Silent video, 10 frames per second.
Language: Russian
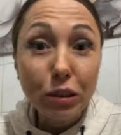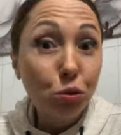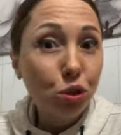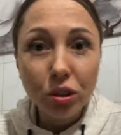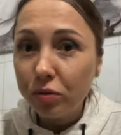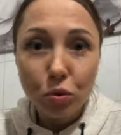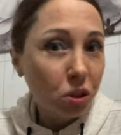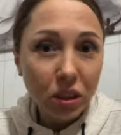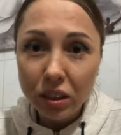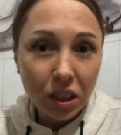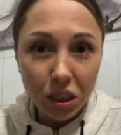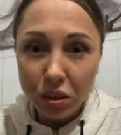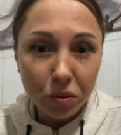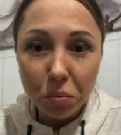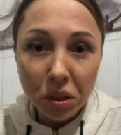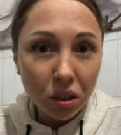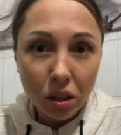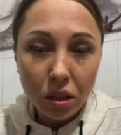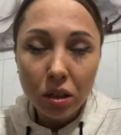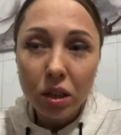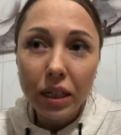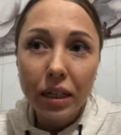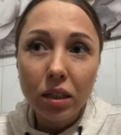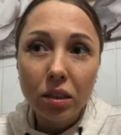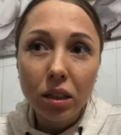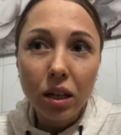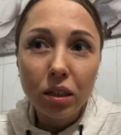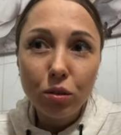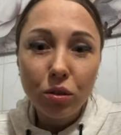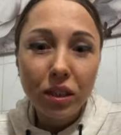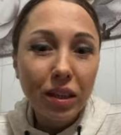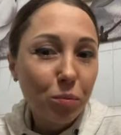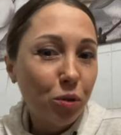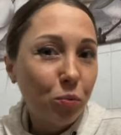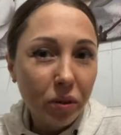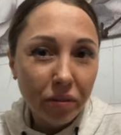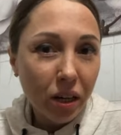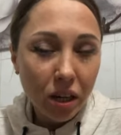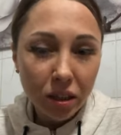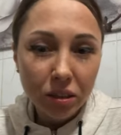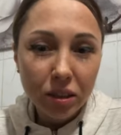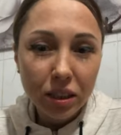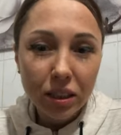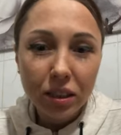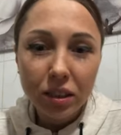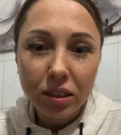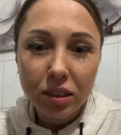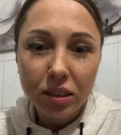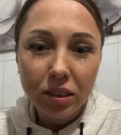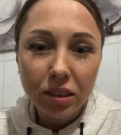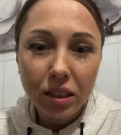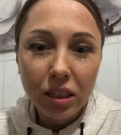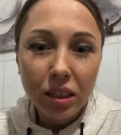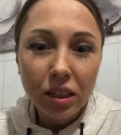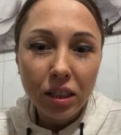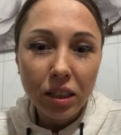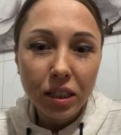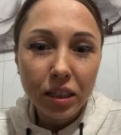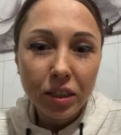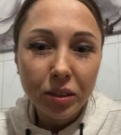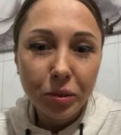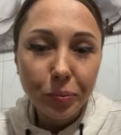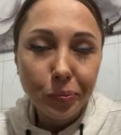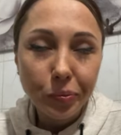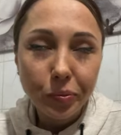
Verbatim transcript: существо не из нашего мира, да, которое нами управляет э, и